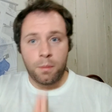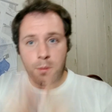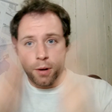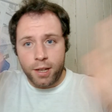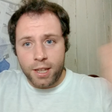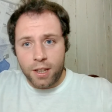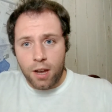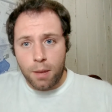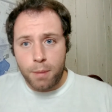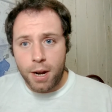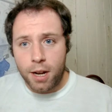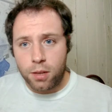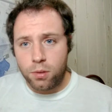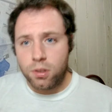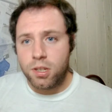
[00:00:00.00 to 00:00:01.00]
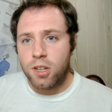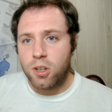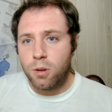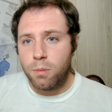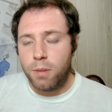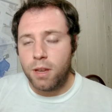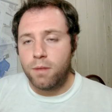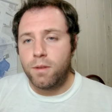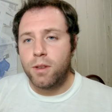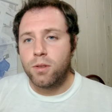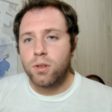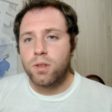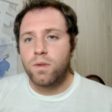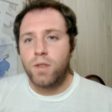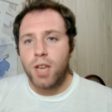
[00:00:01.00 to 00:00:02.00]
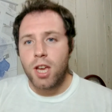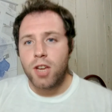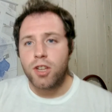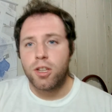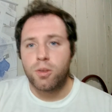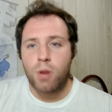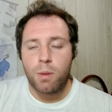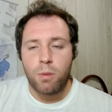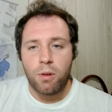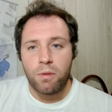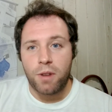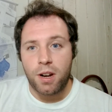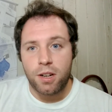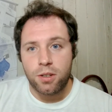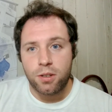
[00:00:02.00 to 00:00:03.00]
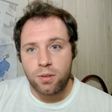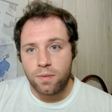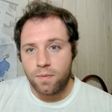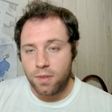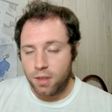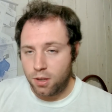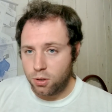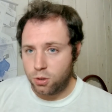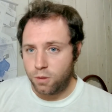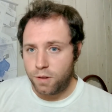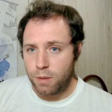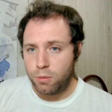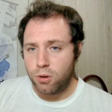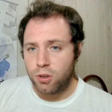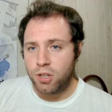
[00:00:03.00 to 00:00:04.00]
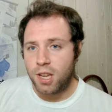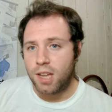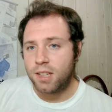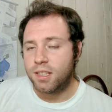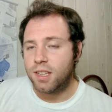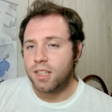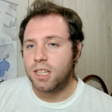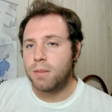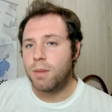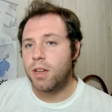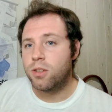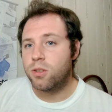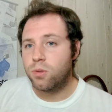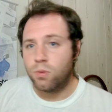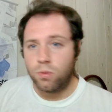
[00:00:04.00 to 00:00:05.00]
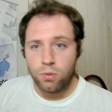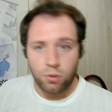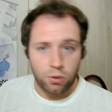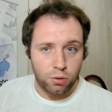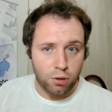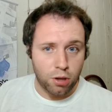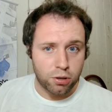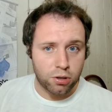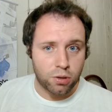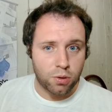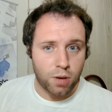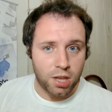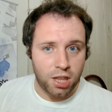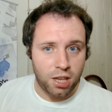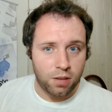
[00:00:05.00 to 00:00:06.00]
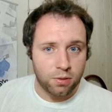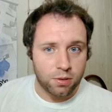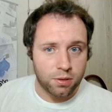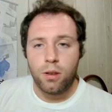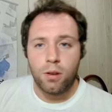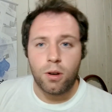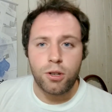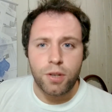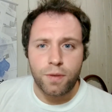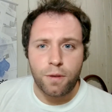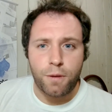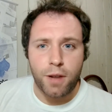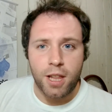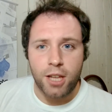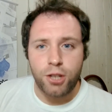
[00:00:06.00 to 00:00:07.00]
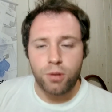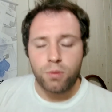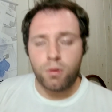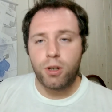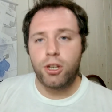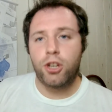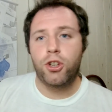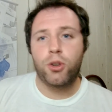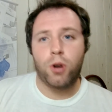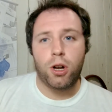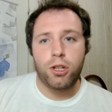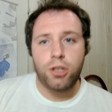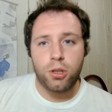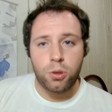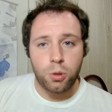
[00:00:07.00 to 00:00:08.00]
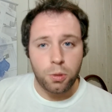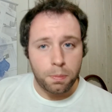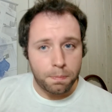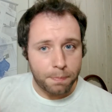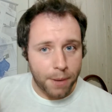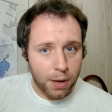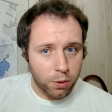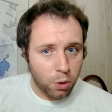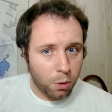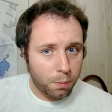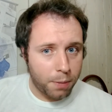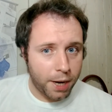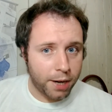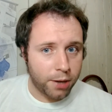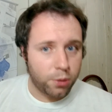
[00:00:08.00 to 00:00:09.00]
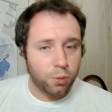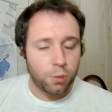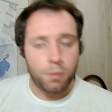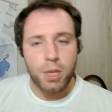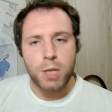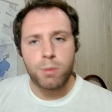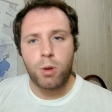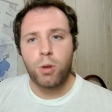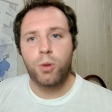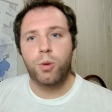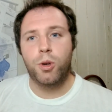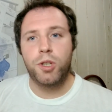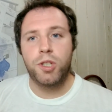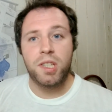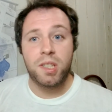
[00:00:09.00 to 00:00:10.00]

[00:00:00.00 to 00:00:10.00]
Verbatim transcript: Portal aberto, sejam bem-vindos viajantes do Irmão Verso. Eu sou Fábio Gess e esse é mais um Nossos Quadrinhos. E hoje eu vou falar de um one shot do Paulo Alberto, mesmo autor de